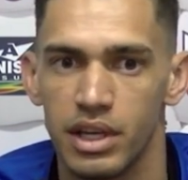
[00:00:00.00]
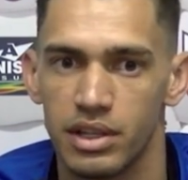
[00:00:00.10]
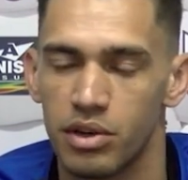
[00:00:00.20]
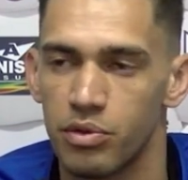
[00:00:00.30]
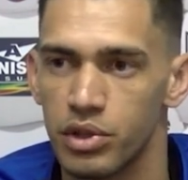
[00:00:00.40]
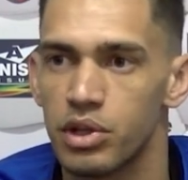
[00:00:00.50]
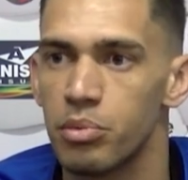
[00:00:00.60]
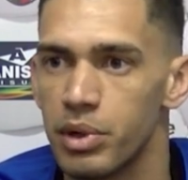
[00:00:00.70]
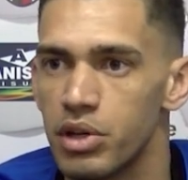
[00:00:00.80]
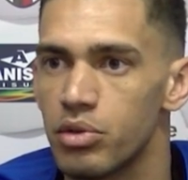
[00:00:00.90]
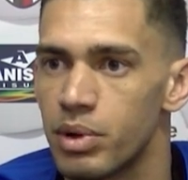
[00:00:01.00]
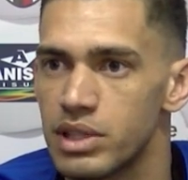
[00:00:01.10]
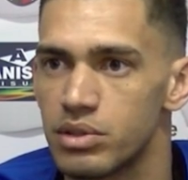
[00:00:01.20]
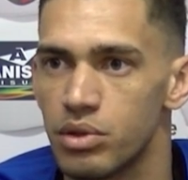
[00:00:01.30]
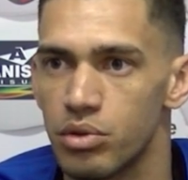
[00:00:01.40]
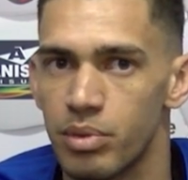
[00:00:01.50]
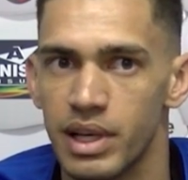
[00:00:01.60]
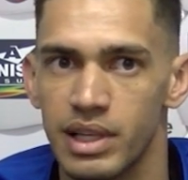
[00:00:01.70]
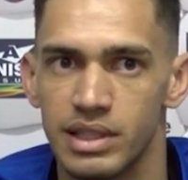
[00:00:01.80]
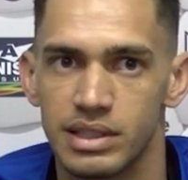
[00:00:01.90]
Então foi até um período mais longo,
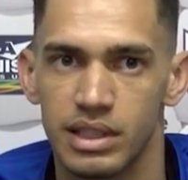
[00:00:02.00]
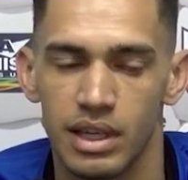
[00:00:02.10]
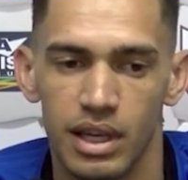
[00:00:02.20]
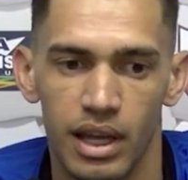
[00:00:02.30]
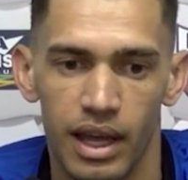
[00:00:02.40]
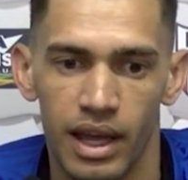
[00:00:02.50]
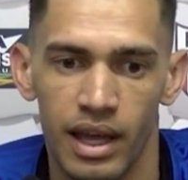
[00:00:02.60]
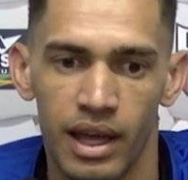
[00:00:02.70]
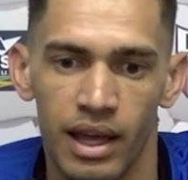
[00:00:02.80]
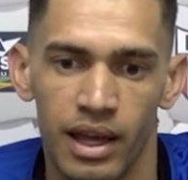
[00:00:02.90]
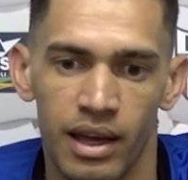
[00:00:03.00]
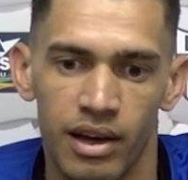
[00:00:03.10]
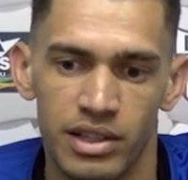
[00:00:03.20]
mas é,